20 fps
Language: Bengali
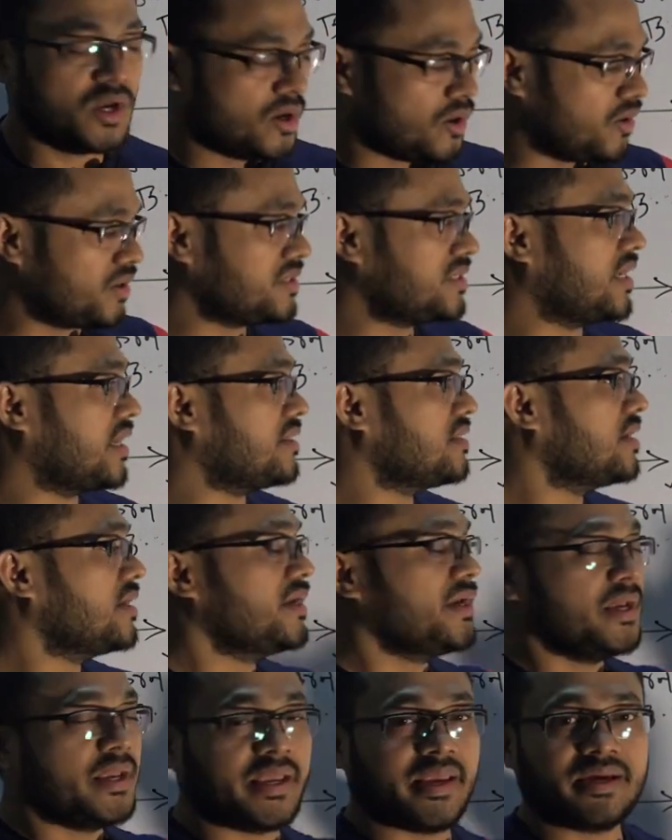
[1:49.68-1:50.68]
অর্থাৎ
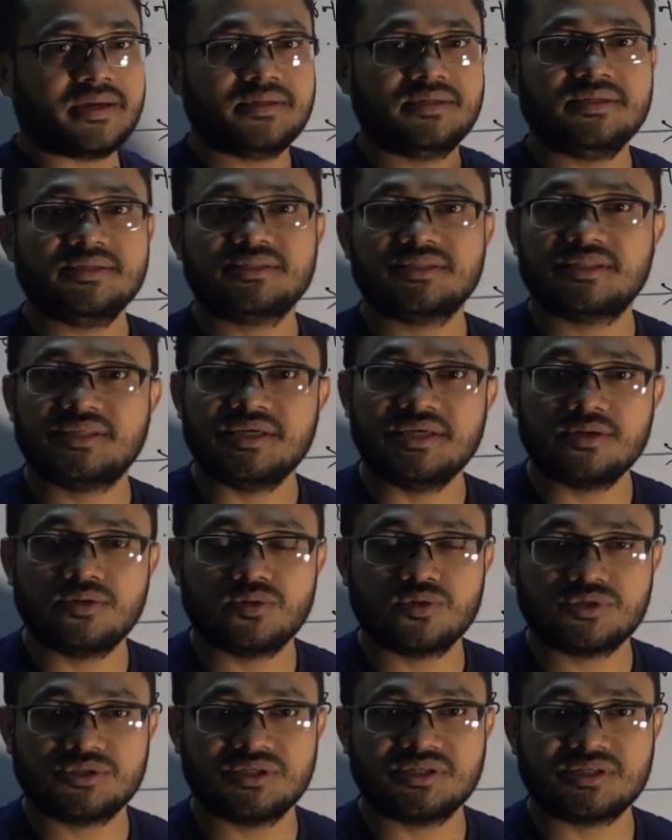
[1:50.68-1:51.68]
একটি স্থির
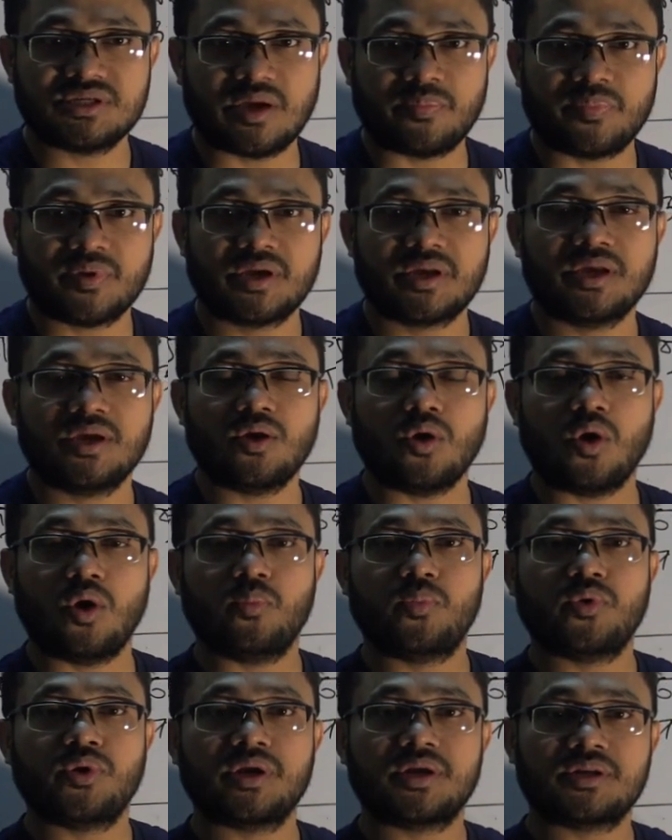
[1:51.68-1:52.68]
রশ্মির সাপেক্ষে
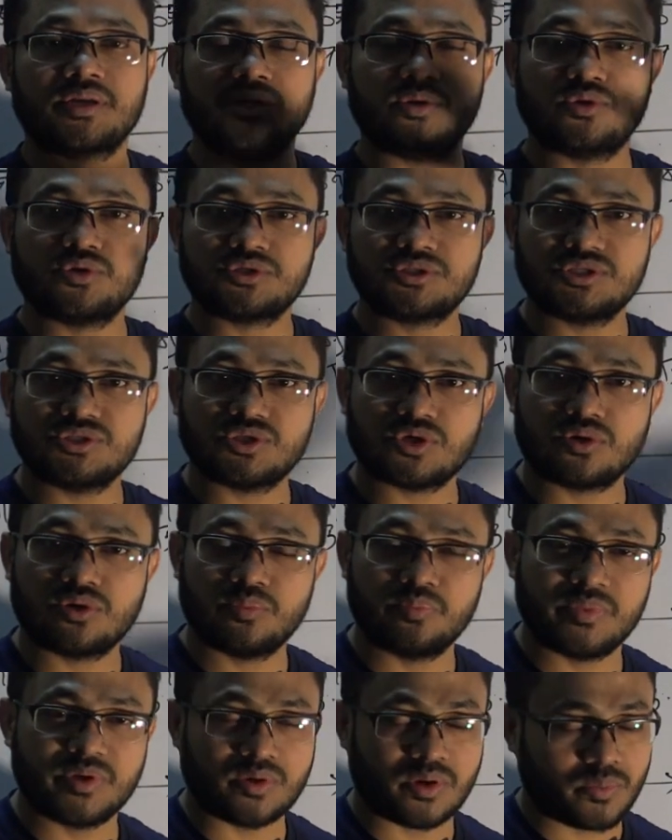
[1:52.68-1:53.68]
অপর একটি রশ্মি যখন
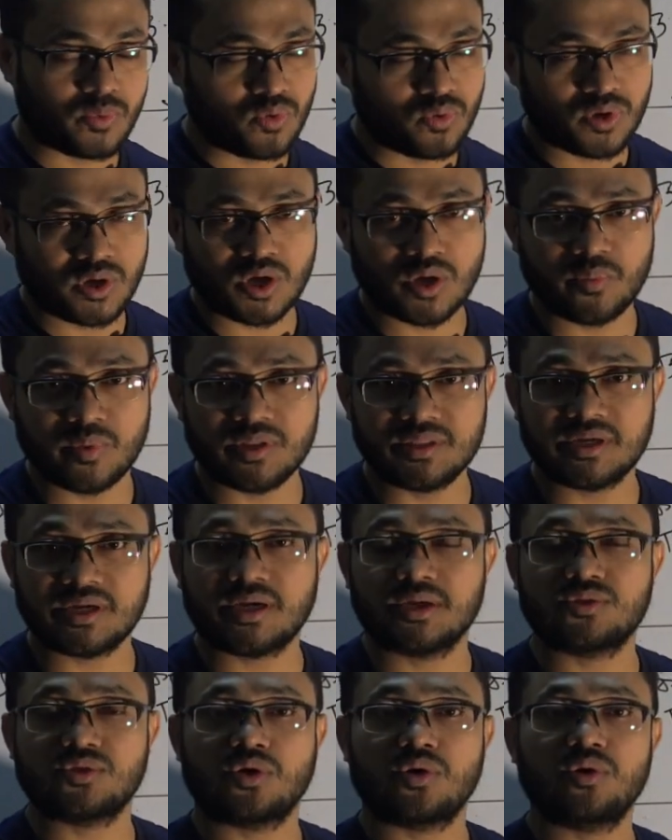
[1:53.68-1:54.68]
ঘূর্ণায়মান
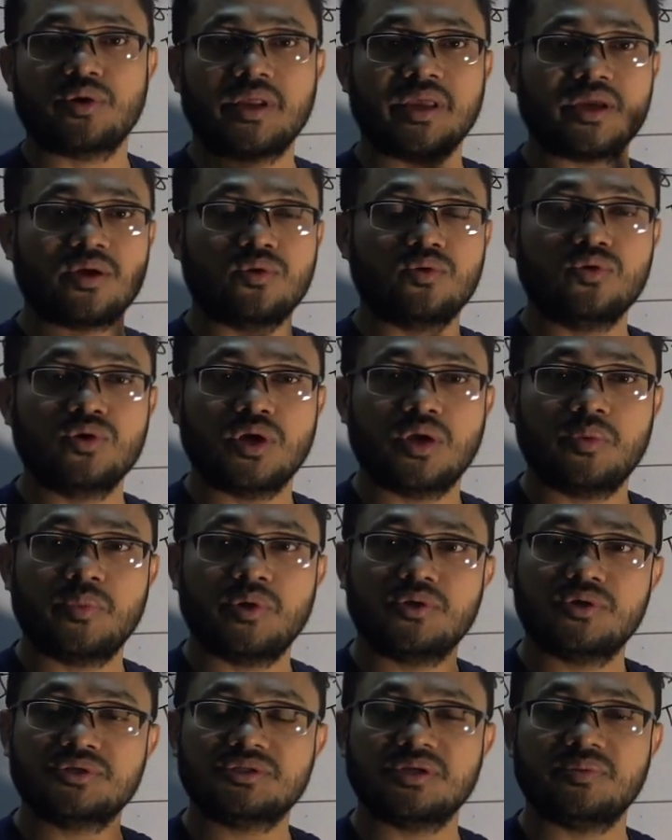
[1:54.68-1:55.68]
থাকে তখন এই ঘূর্ণায়মান
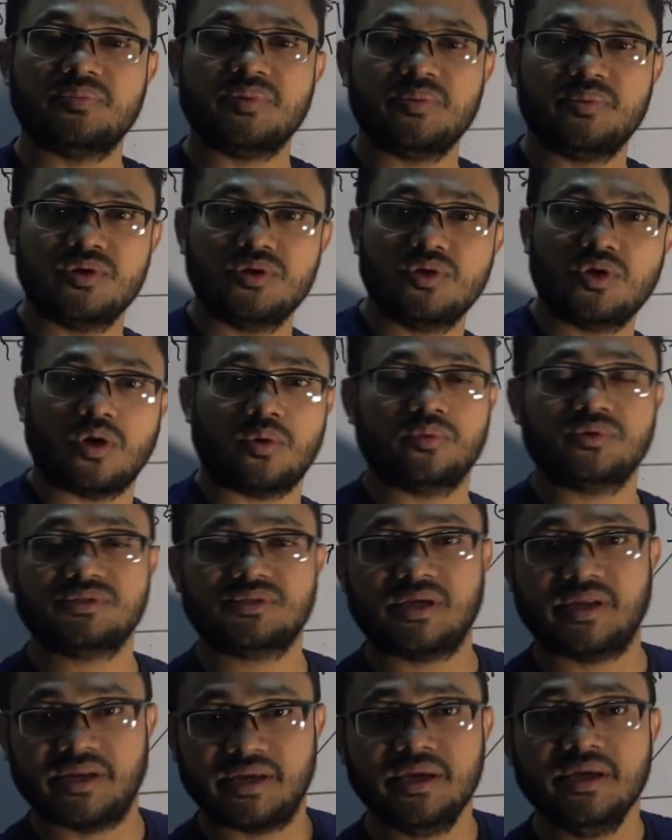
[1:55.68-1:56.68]
রশ্মির বিভিন্ন
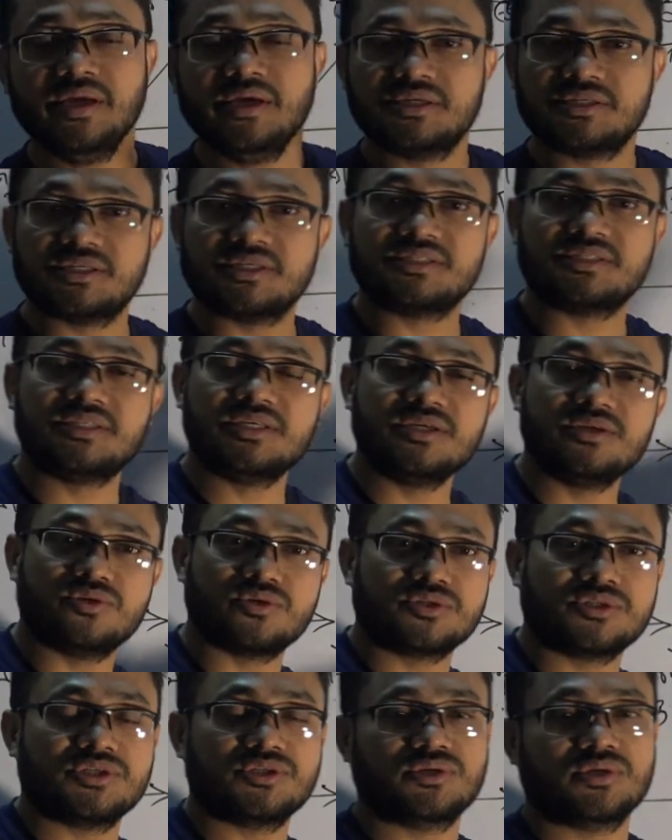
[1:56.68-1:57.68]
অবস্থানে সে স্থির
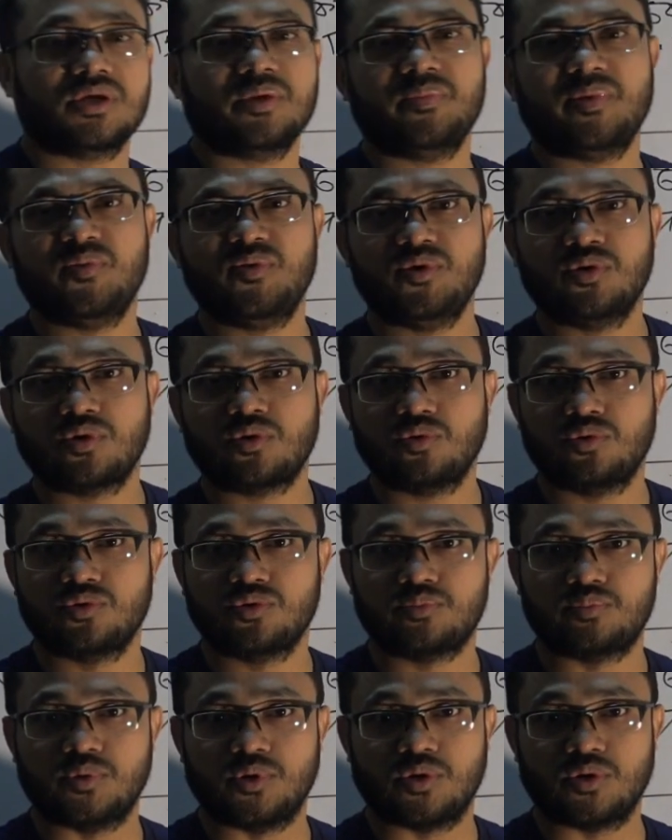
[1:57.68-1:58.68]
রশ্মির সঙ্গে বিভিন্ন কোণ
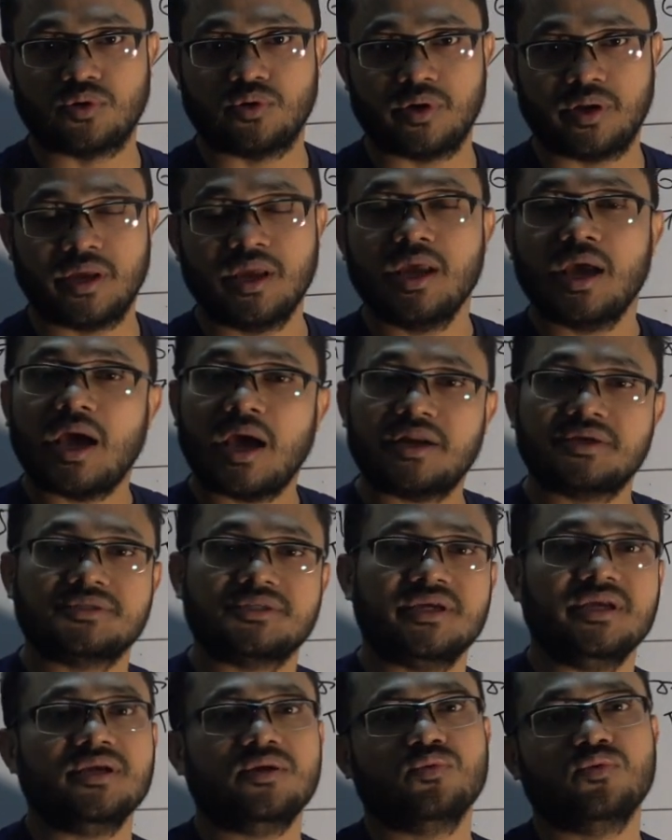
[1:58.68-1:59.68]
উৎপন্ন করে আর
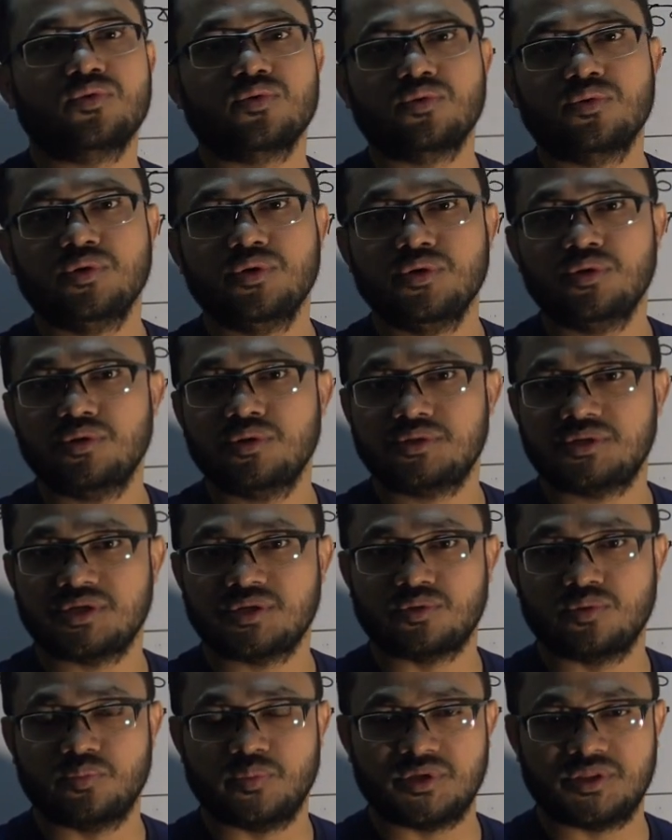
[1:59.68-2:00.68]
সেই কোণগুলোই হলো
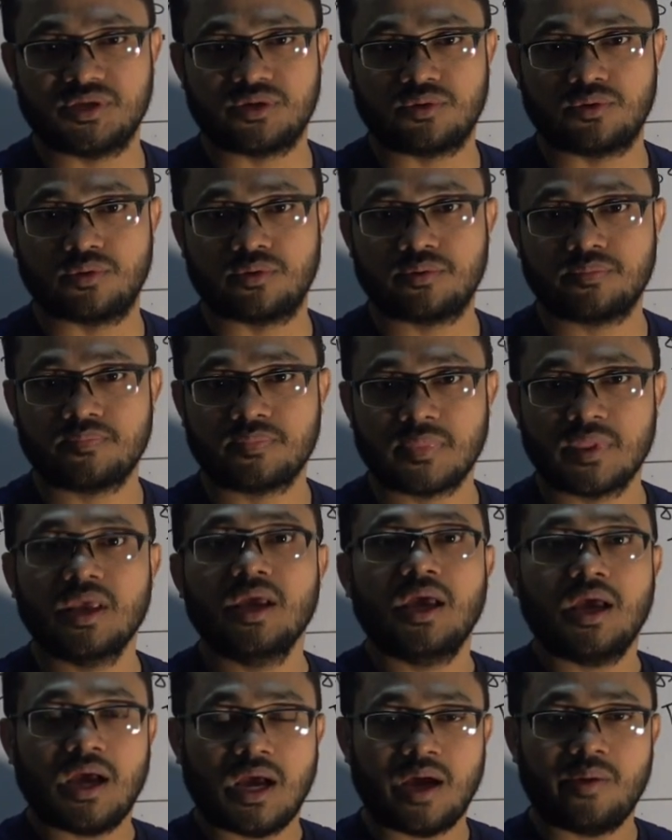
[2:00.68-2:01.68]
ত্রিকোণমিতিক কোণ
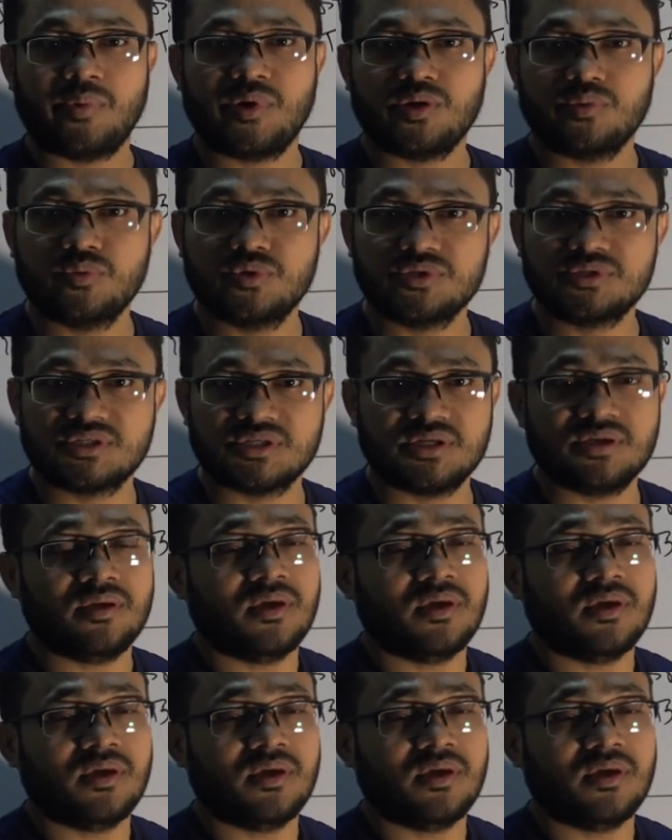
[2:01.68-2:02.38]
আবারও বলছি